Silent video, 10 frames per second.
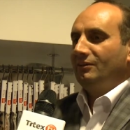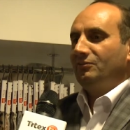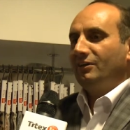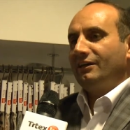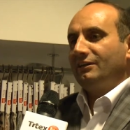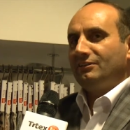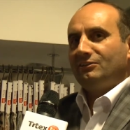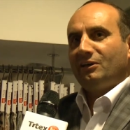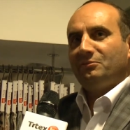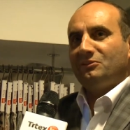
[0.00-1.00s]
Fakat
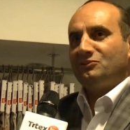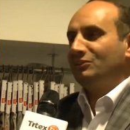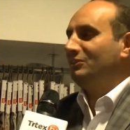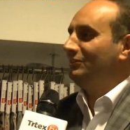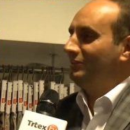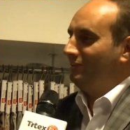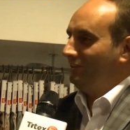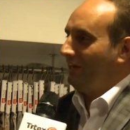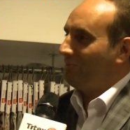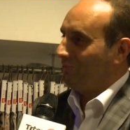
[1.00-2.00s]
tabii çılgınlığını
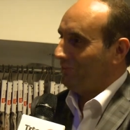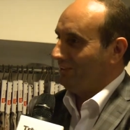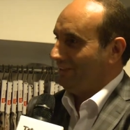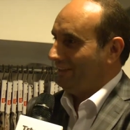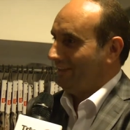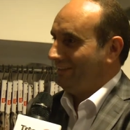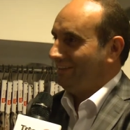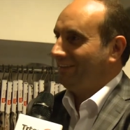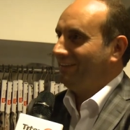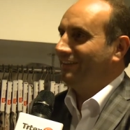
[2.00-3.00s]
yaptı yine
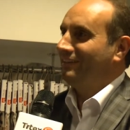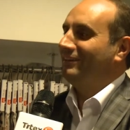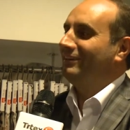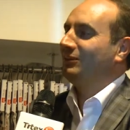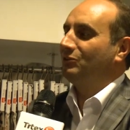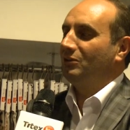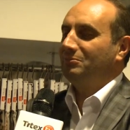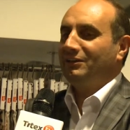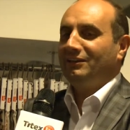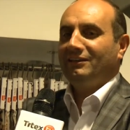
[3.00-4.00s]
e,
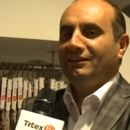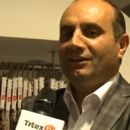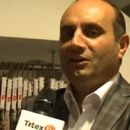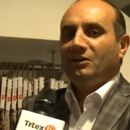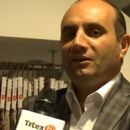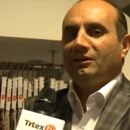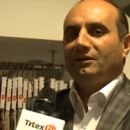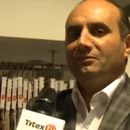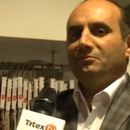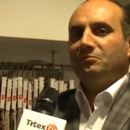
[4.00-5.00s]
Erdoğan Bey.
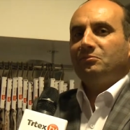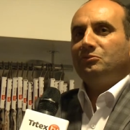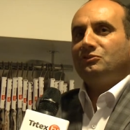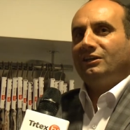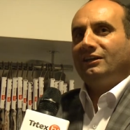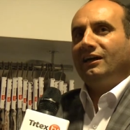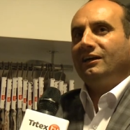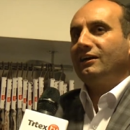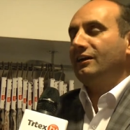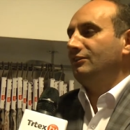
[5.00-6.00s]
E, bu sene
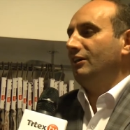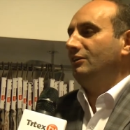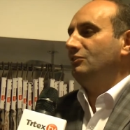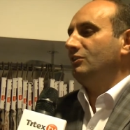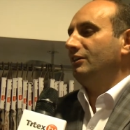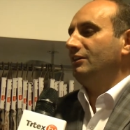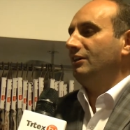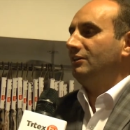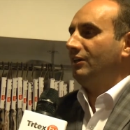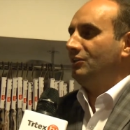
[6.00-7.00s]
hakikaten
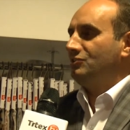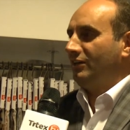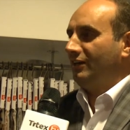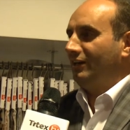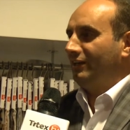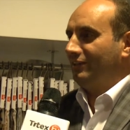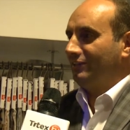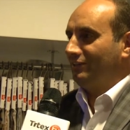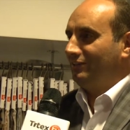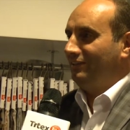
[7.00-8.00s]
şakayı gerçek hale
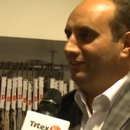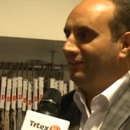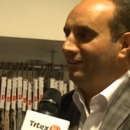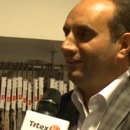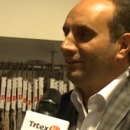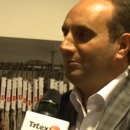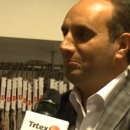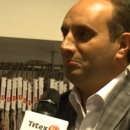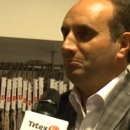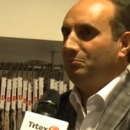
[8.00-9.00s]
getirdi.
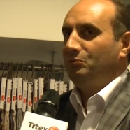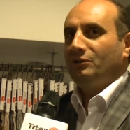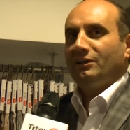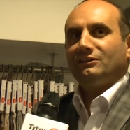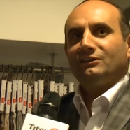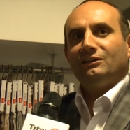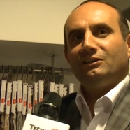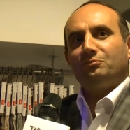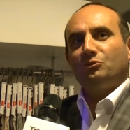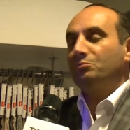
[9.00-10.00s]
Bu
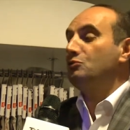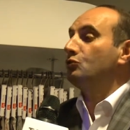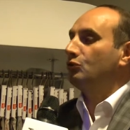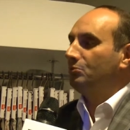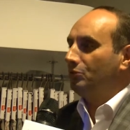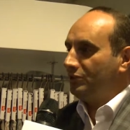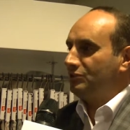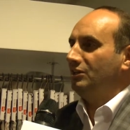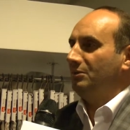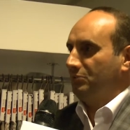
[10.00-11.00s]
etkinlik büyük bir sorumluluk
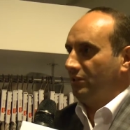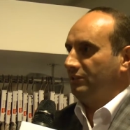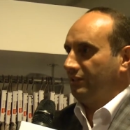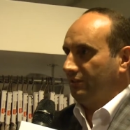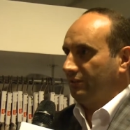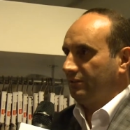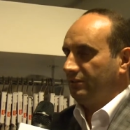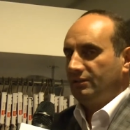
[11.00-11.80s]
isteyen bir etkinlik.